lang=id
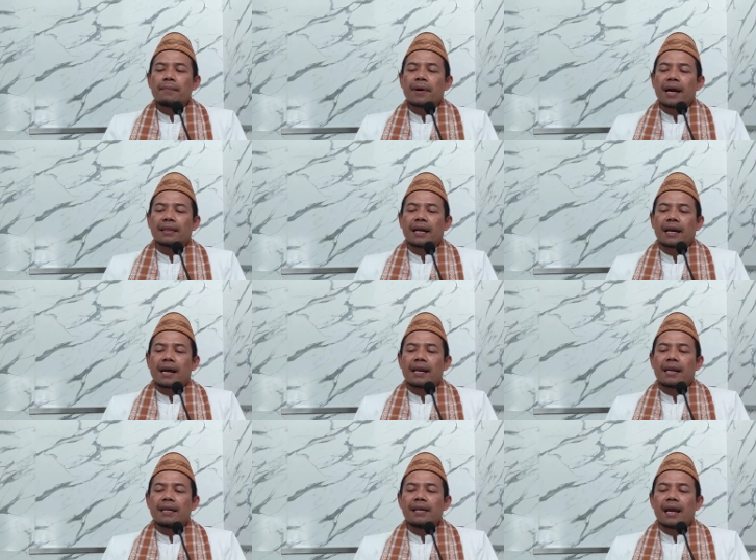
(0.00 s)

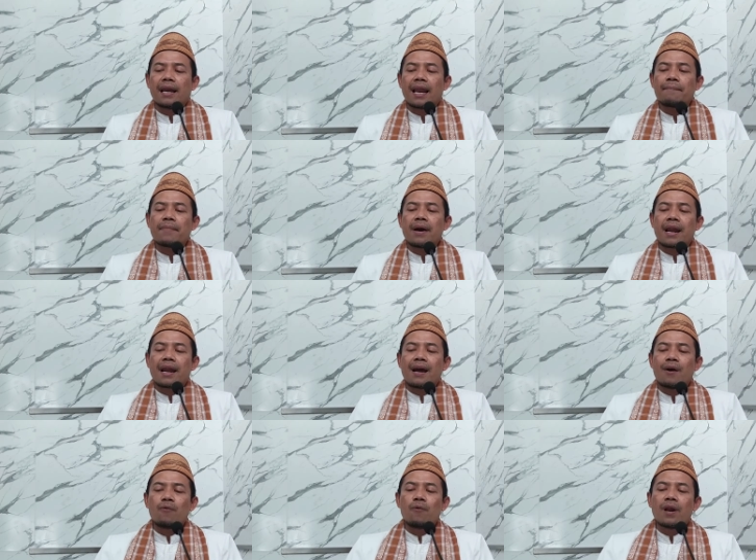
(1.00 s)
mengatakan i'lam
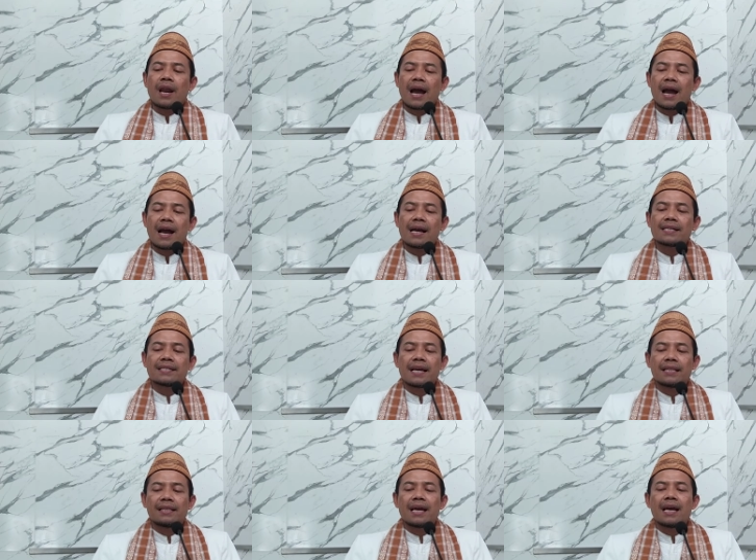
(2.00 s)
annahu la
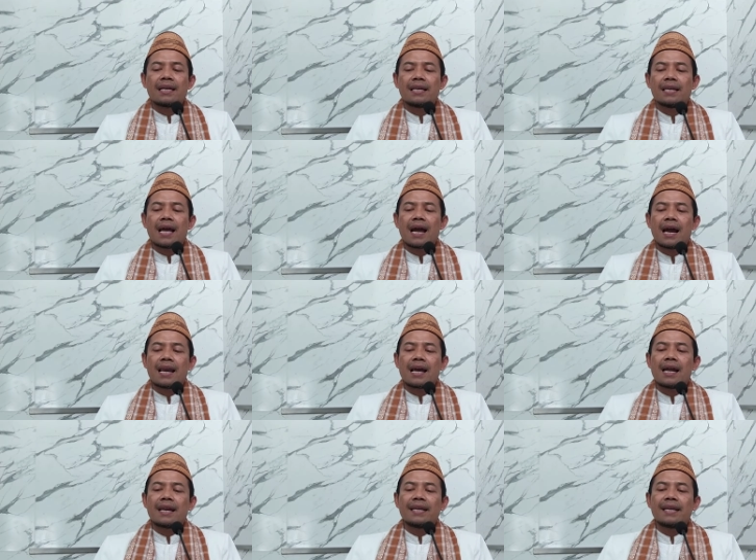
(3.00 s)
hasada illa
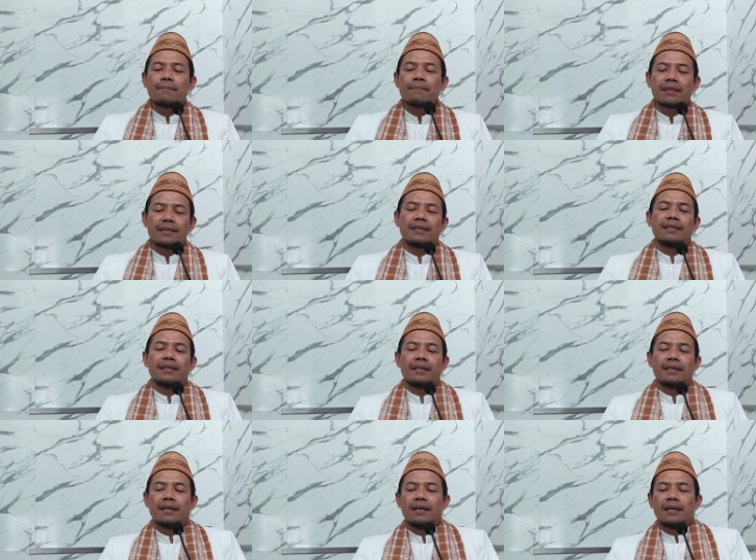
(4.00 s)
ala nikmatin.
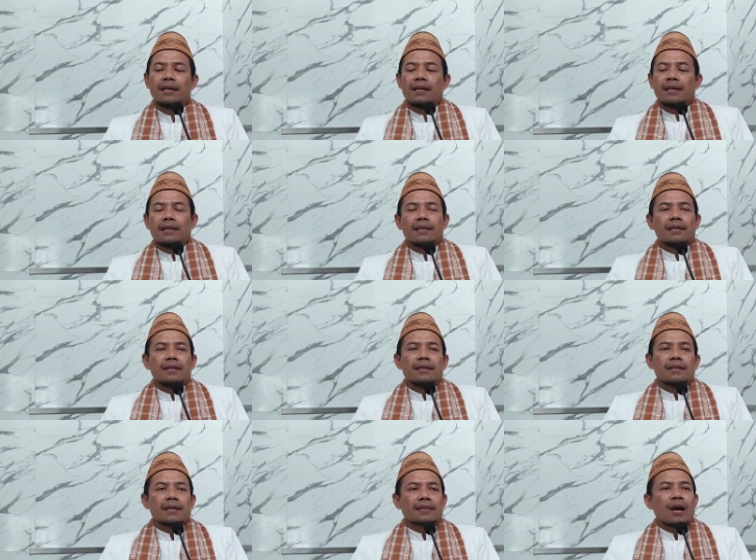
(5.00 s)

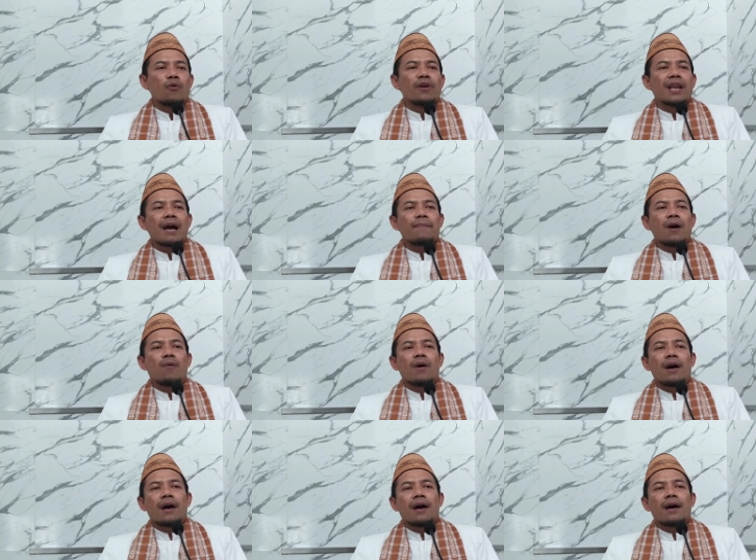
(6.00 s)
Ketahuilah
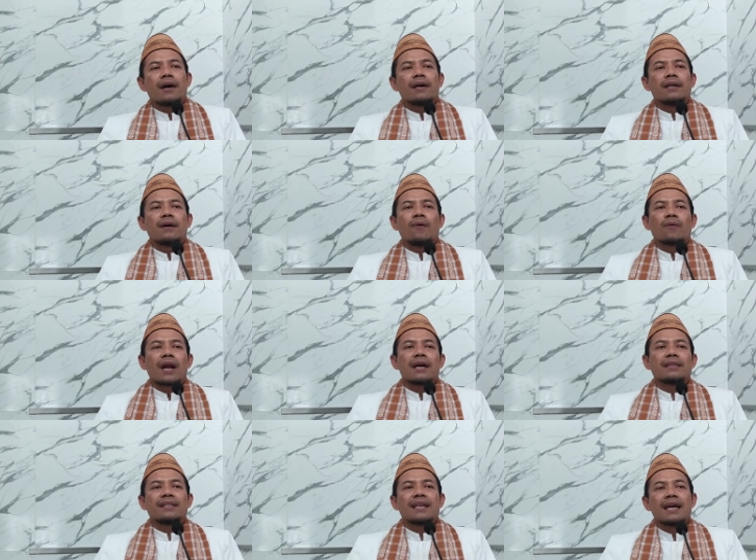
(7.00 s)
bahwa
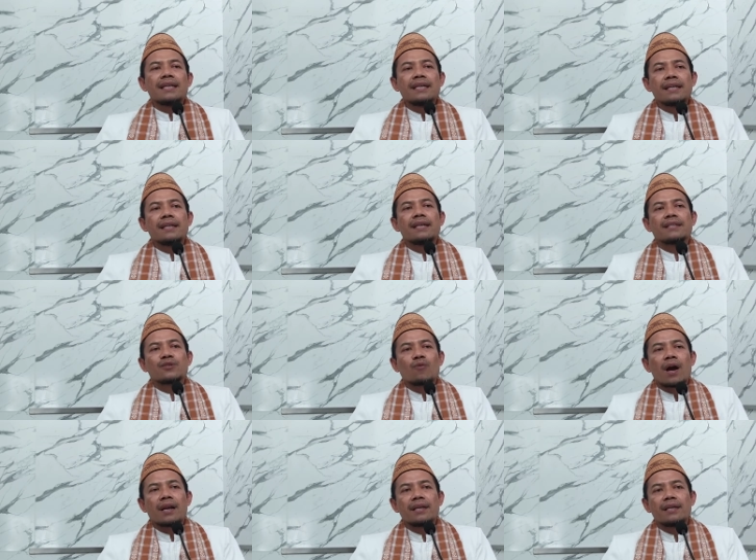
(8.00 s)
orang tidak iri
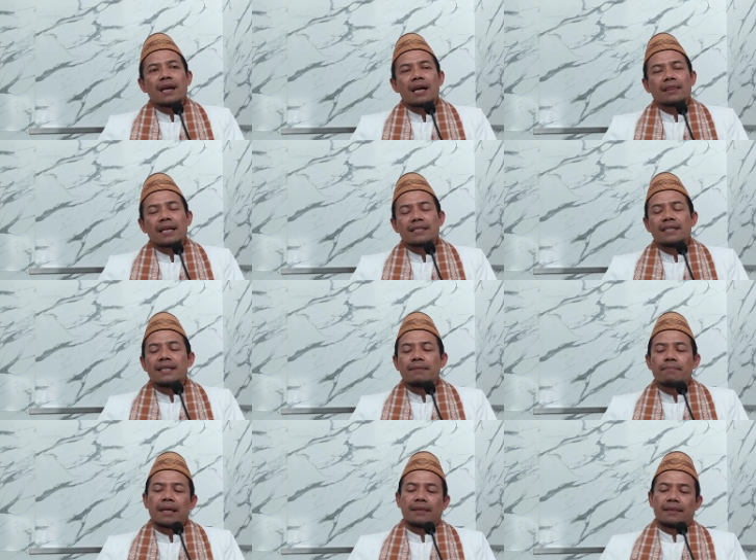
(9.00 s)
kecuali atas nikmat.